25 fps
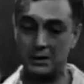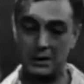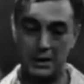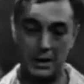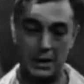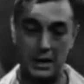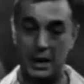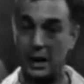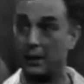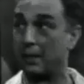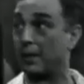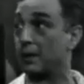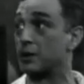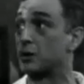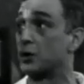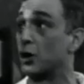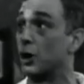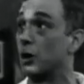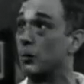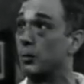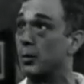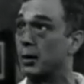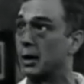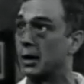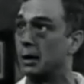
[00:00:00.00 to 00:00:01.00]
el
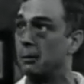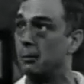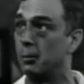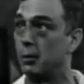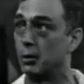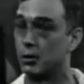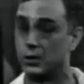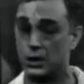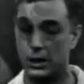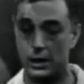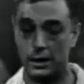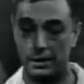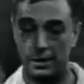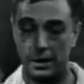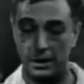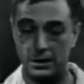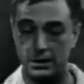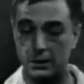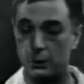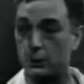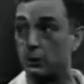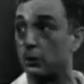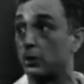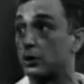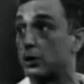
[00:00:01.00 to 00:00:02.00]
ascensor, por ejemplo, se le da el
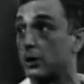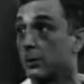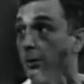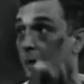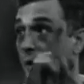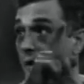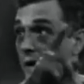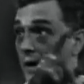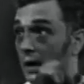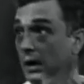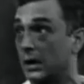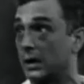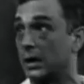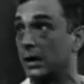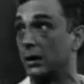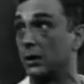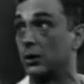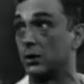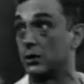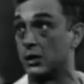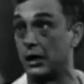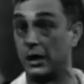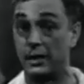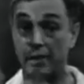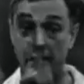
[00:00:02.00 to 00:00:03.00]
segundo y se para en el
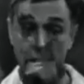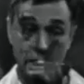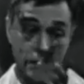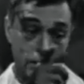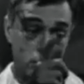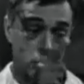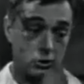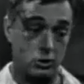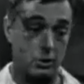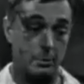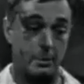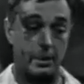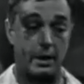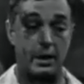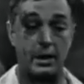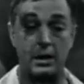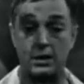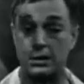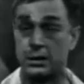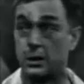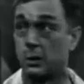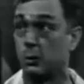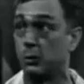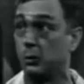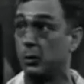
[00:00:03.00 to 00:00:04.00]
quinto. Se le da el quinto y se para en
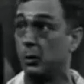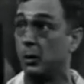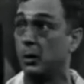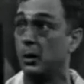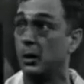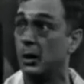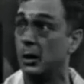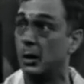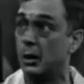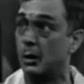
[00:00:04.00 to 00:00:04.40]
el segundo.